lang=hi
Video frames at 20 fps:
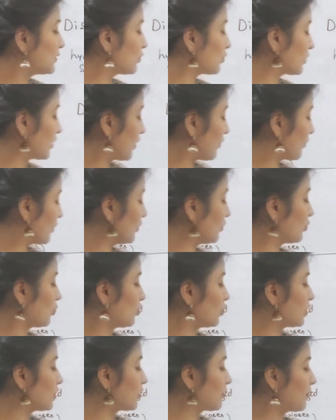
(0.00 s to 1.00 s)
होता है और इन
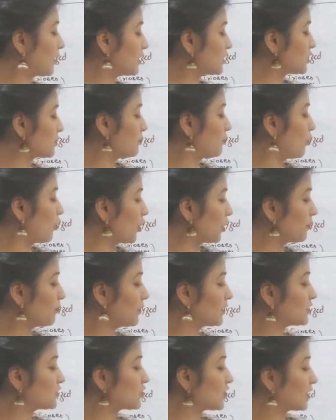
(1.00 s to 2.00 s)
दोनों के दरमियान जब बॉन्ड
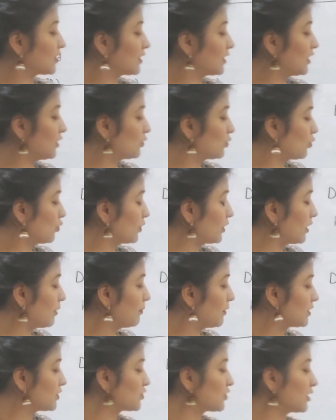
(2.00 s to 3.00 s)
बन जाती है तो ये
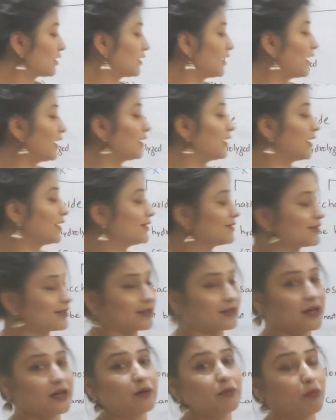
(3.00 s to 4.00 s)
बन जाता है एक
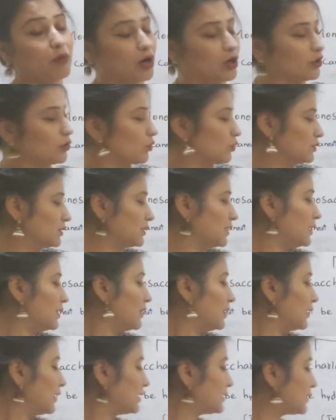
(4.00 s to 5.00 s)
डायसेक्राइड माल्टोज
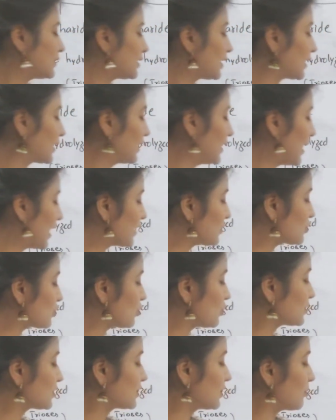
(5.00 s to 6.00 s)
इसी तरह
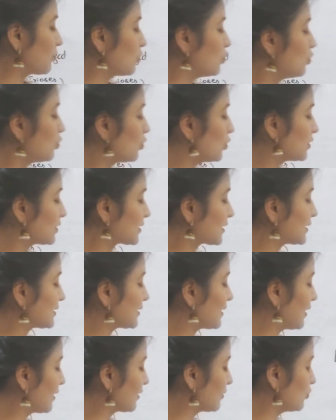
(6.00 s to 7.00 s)
ग्लैक्टोज जब ग्लूकोज के
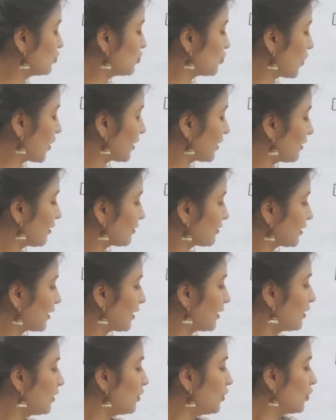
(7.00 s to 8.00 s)
साथ ज्वाइन करता
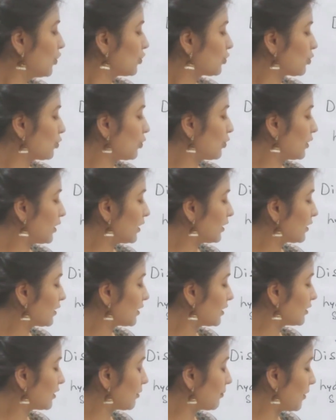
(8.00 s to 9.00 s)
है तो
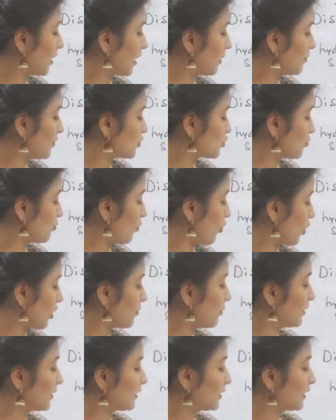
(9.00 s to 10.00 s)
इनके दरमियान में जो
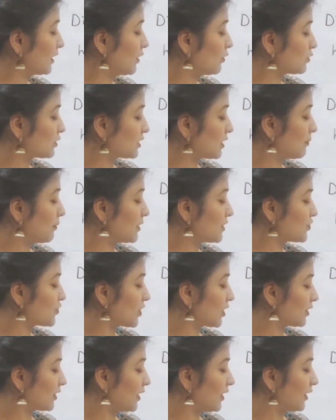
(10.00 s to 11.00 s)
बॉन्ड बनती है उससे बन
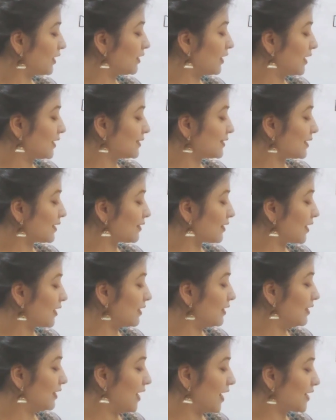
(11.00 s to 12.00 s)
जाता है एक
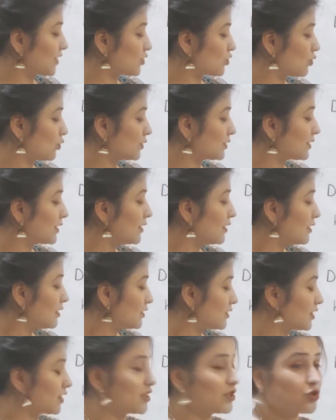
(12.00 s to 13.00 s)
डायसेक्राइड लैक्टोज
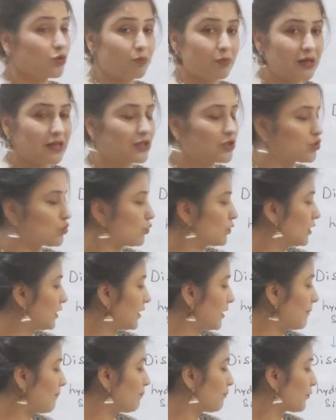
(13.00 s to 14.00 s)
ठीक है जो मिल्क शुगर
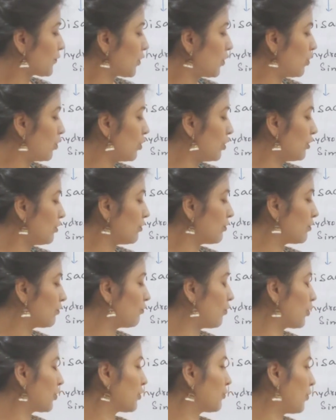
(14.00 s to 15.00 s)
है और
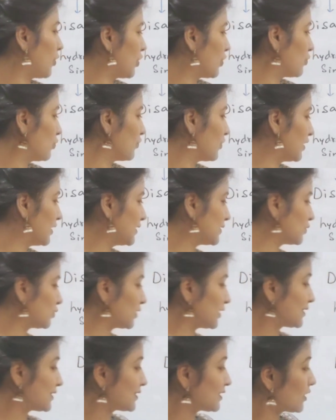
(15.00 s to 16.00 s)
वाटर मॉलिक्यूल रिलीज़
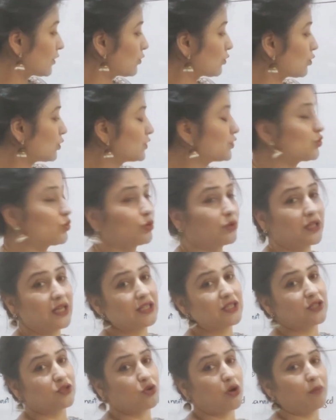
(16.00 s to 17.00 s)
होता है सक्रोज जो होता है
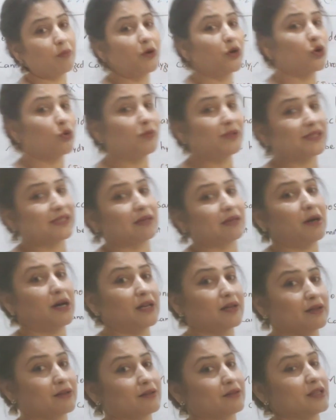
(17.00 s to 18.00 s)
जिसको आप घरों में
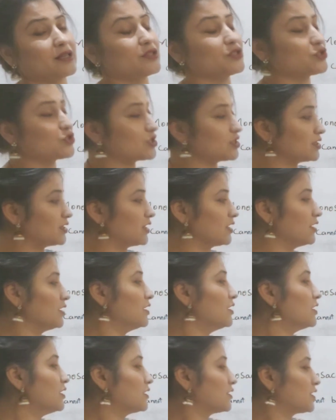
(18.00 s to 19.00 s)
इस्तेमाल करते हैं चीनी
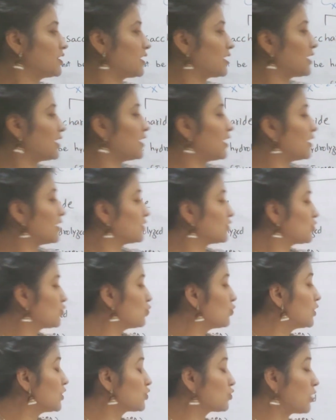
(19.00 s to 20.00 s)
ठीक है
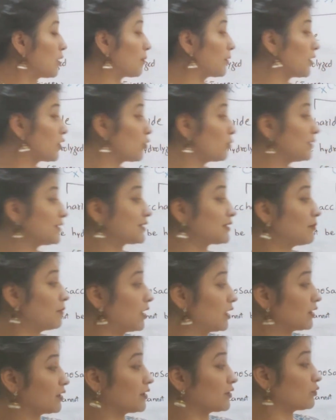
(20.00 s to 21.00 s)
शुगर जो आप घरों में
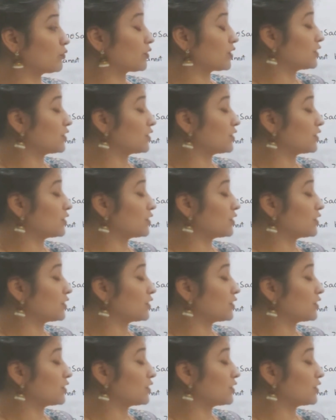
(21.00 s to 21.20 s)
इस्तेमाल कर होते